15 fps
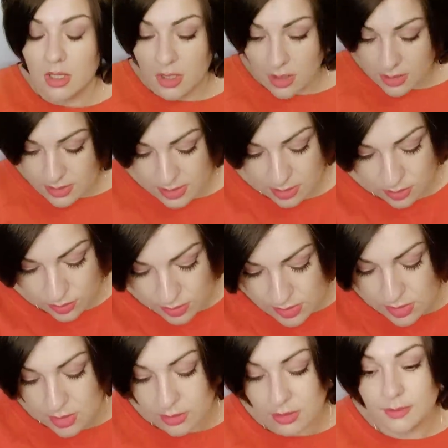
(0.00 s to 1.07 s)
С одной
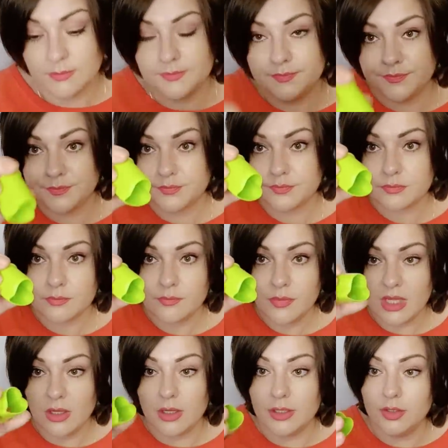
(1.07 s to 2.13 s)
стороны
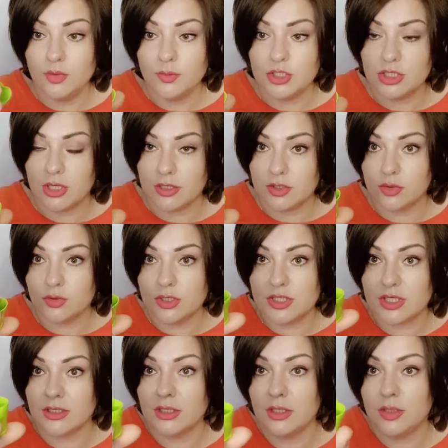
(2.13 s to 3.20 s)
каемочка, а с другой
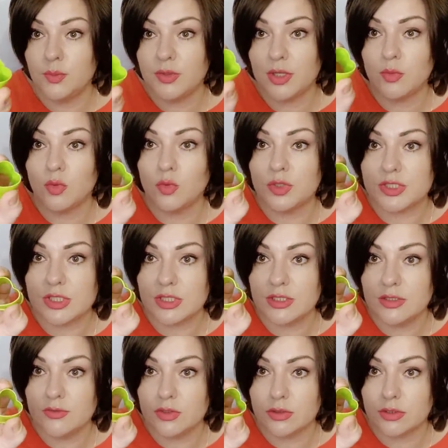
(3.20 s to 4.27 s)
стороны они прям острые,
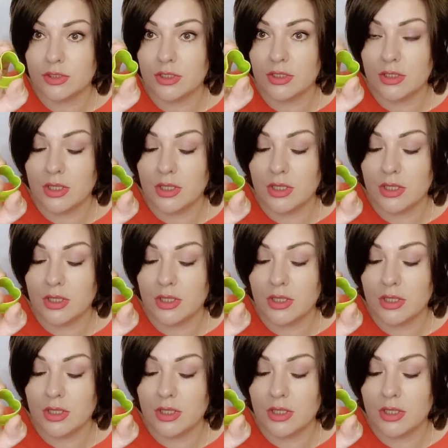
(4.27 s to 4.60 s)
девчонки.